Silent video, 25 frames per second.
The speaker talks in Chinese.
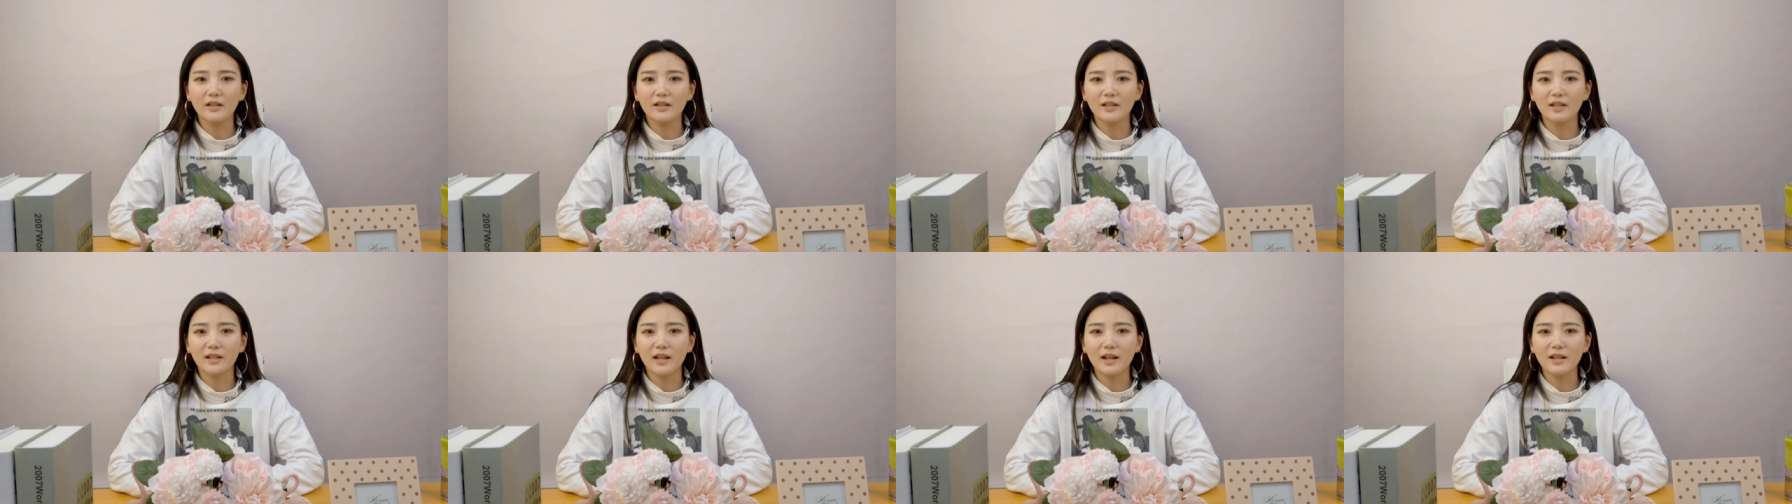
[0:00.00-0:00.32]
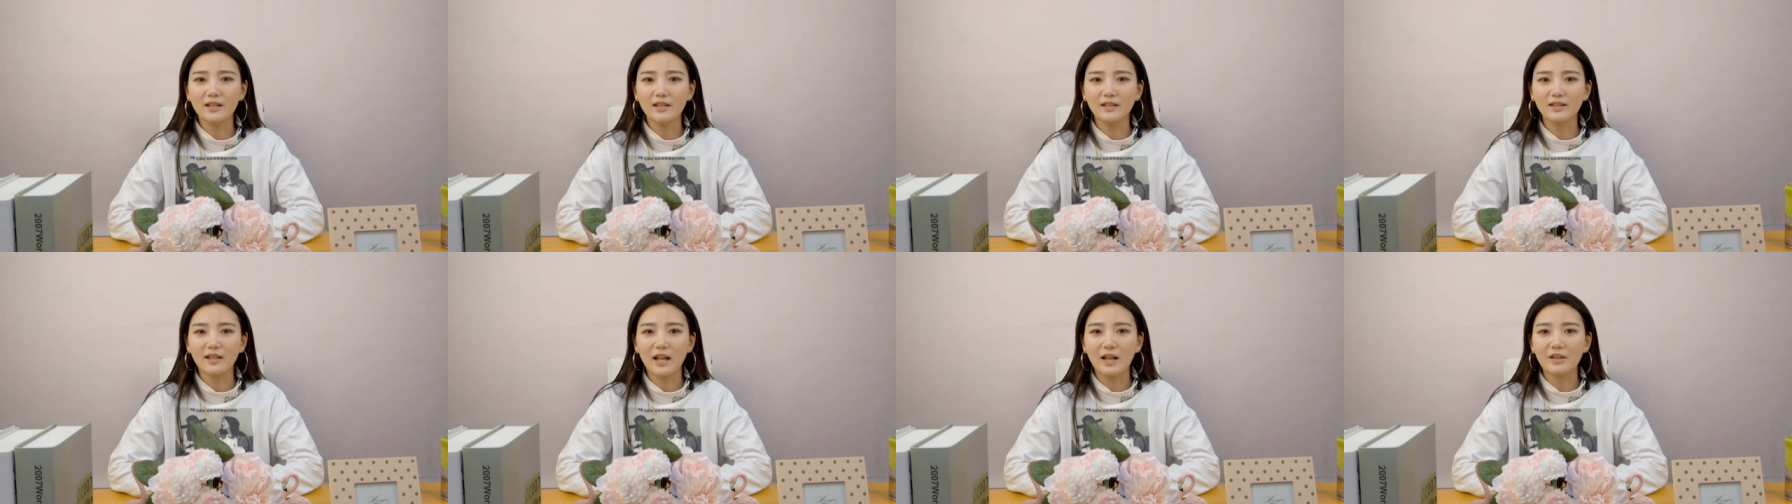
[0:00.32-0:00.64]
你
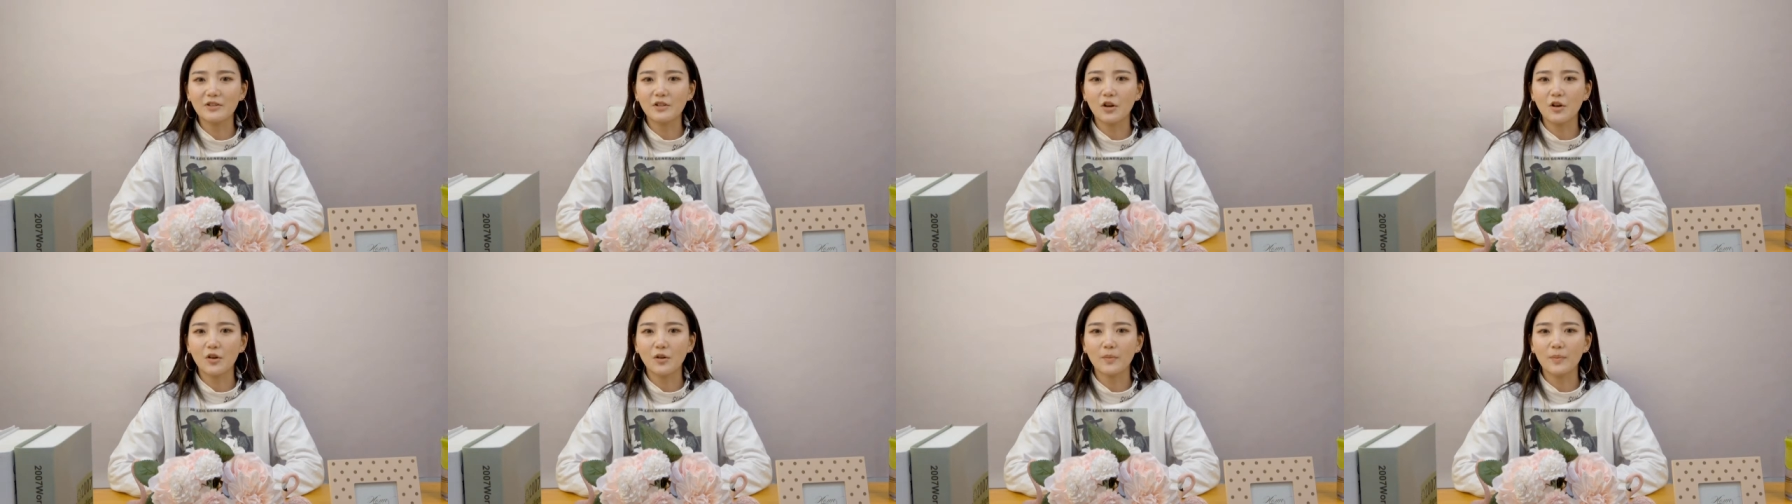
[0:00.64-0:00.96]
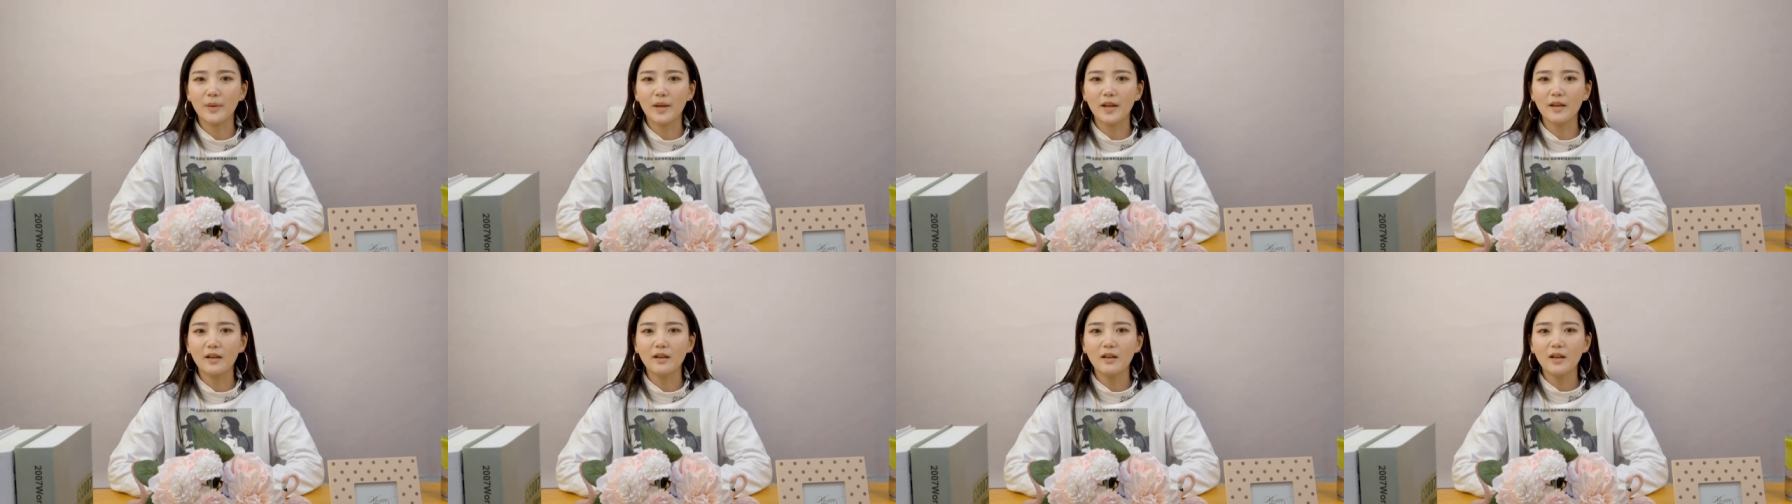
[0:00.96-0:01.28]
赶紧打扫一
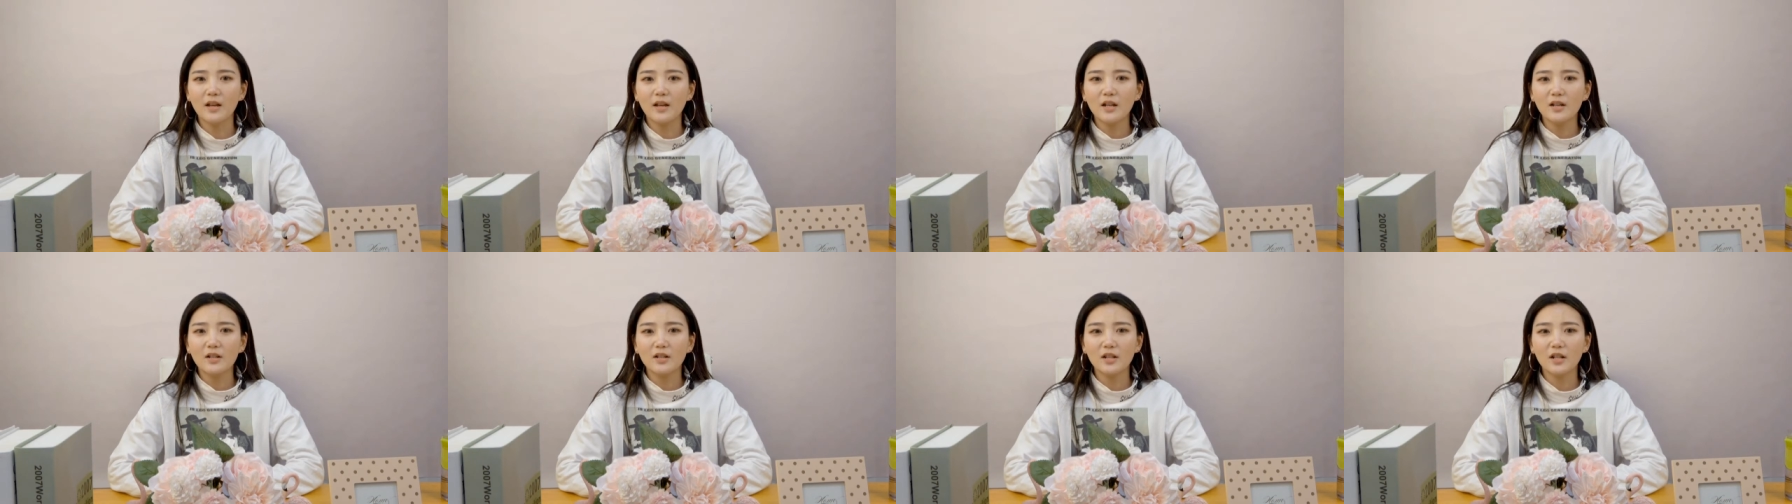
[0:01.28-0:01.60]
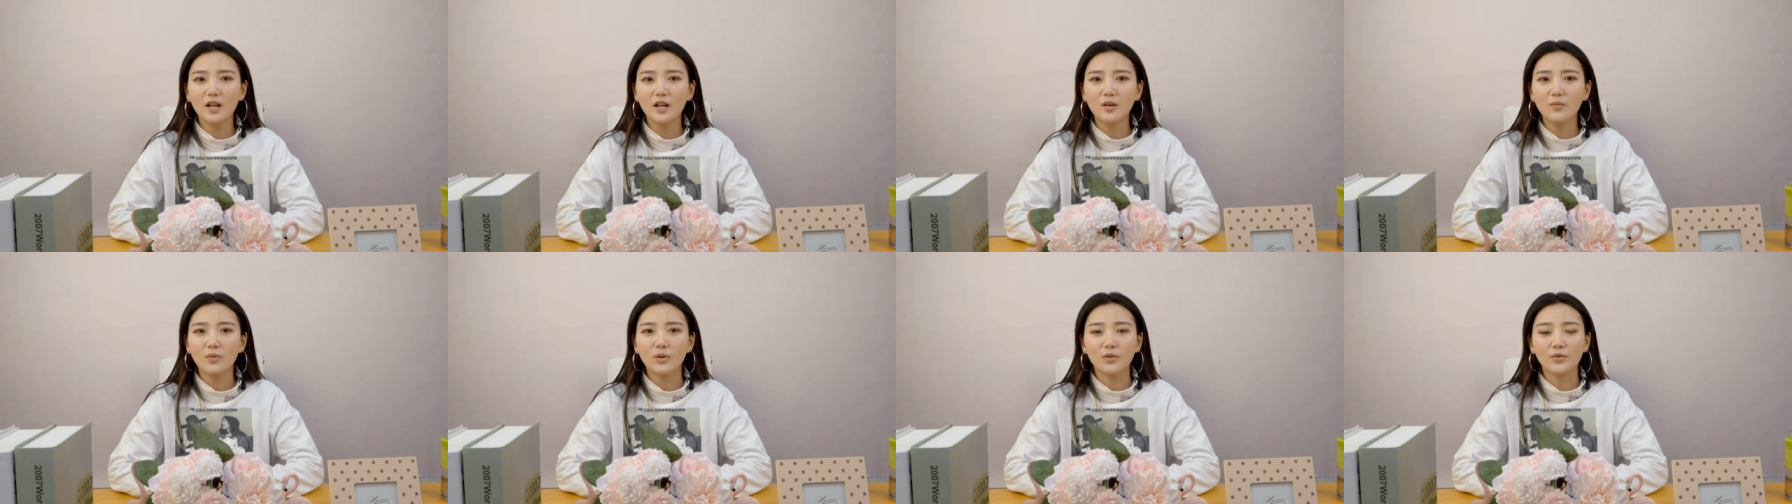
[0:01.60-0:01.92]
遍。”
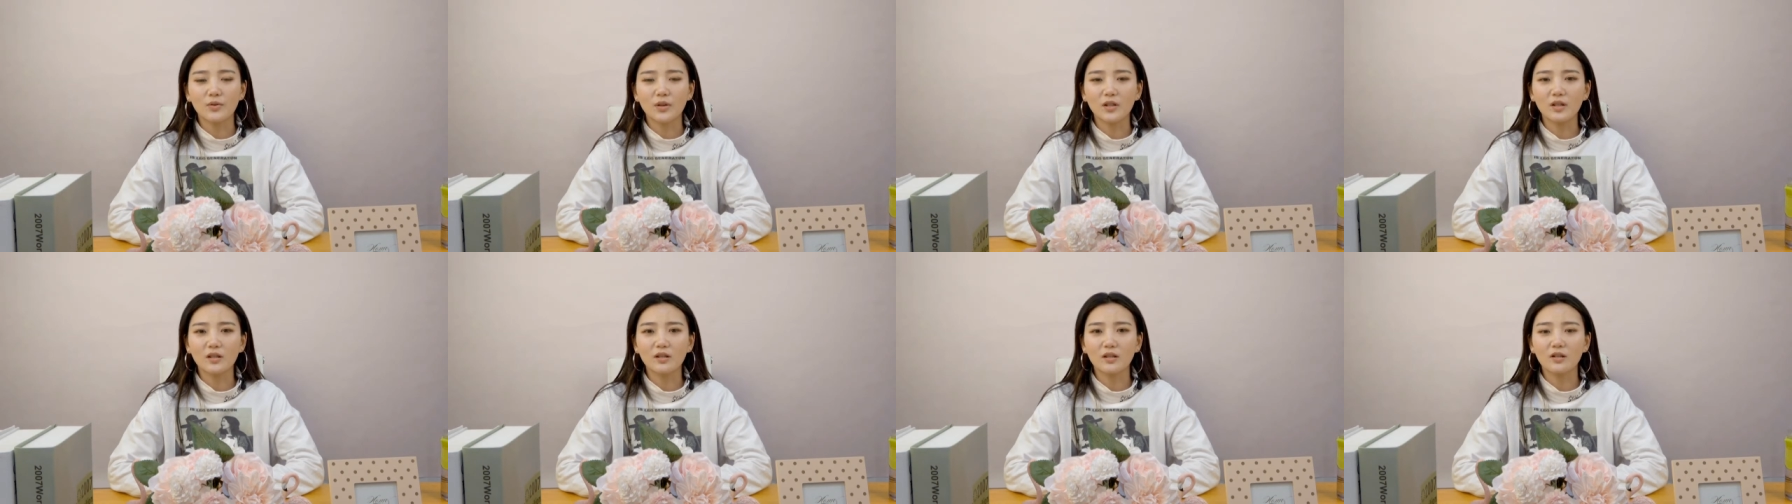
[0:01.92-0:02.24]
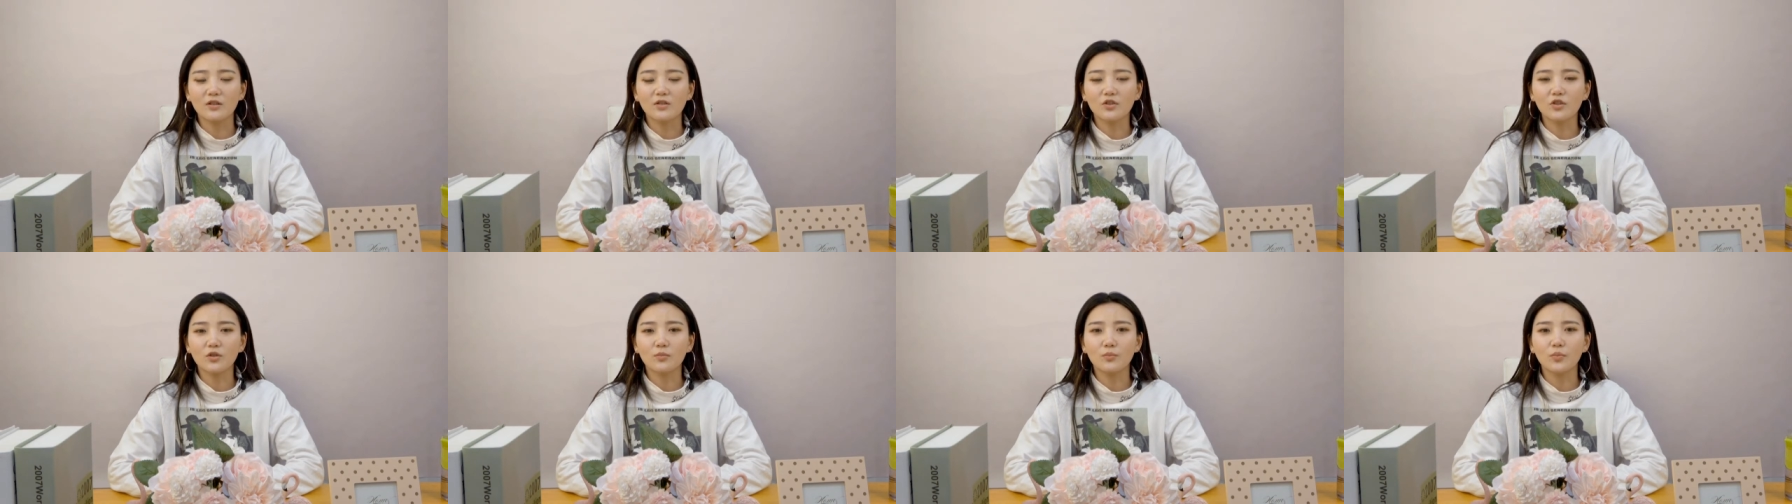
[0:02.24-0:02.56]
这让我觉得
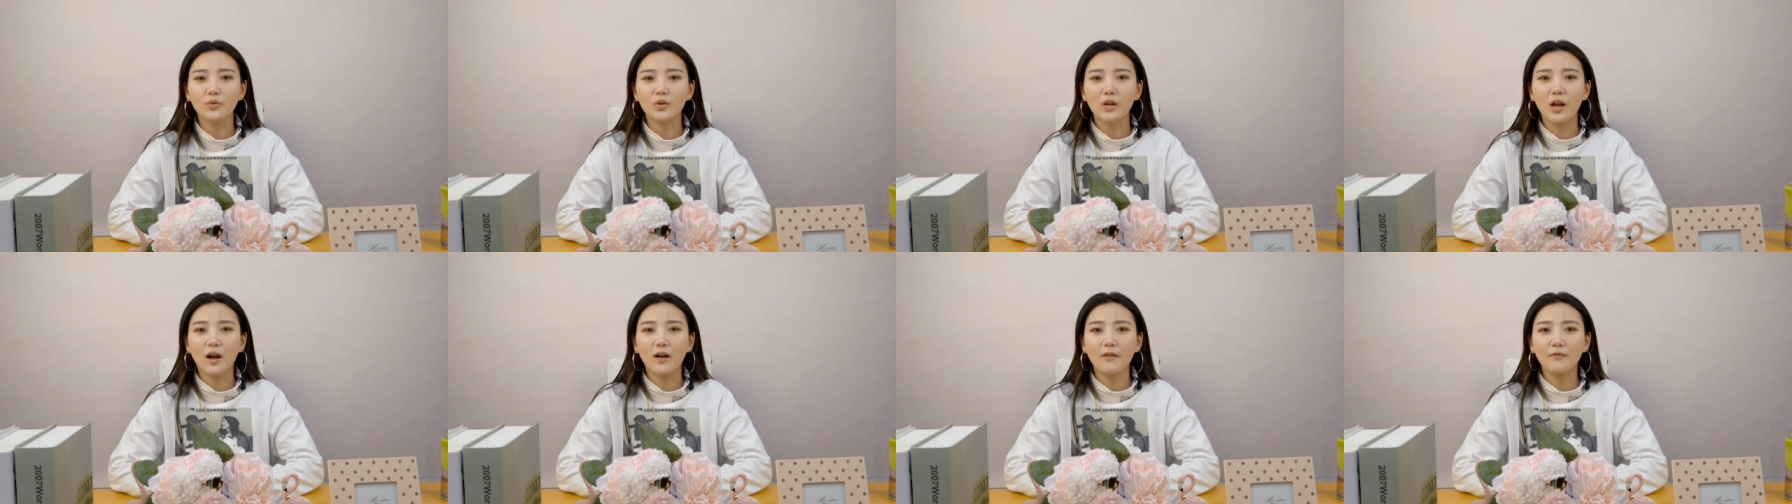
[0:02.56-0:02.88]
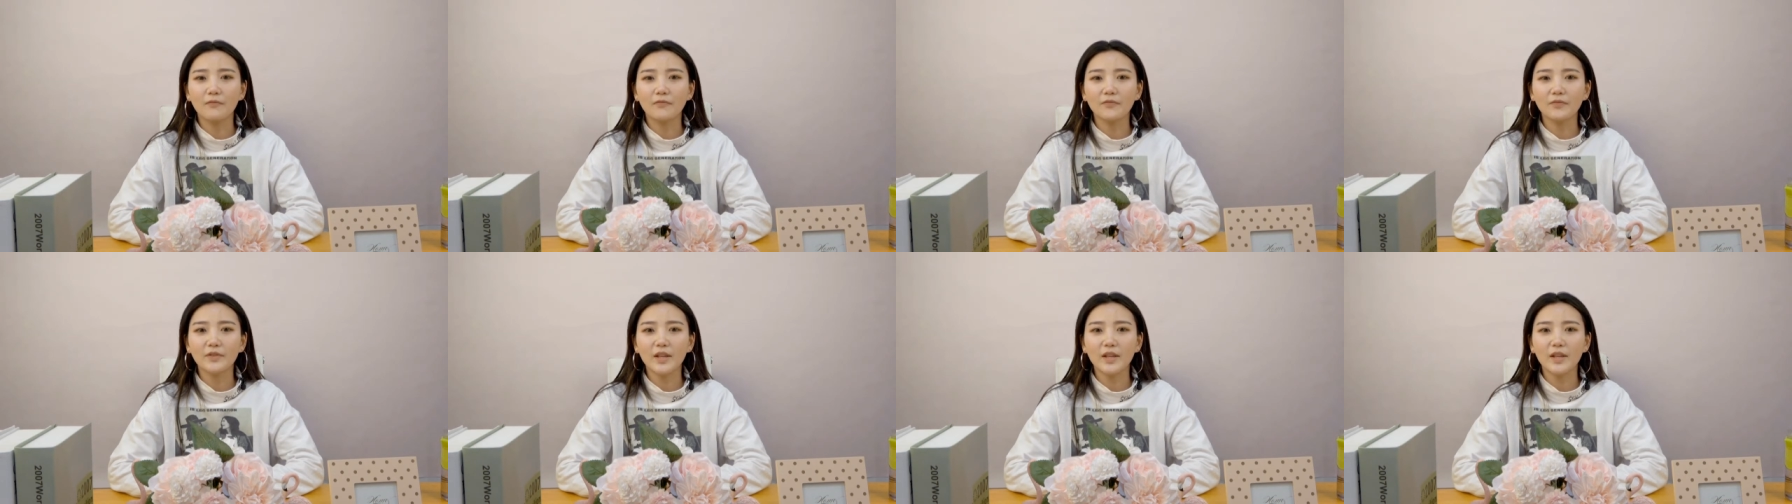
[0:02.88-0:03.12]
承受不了，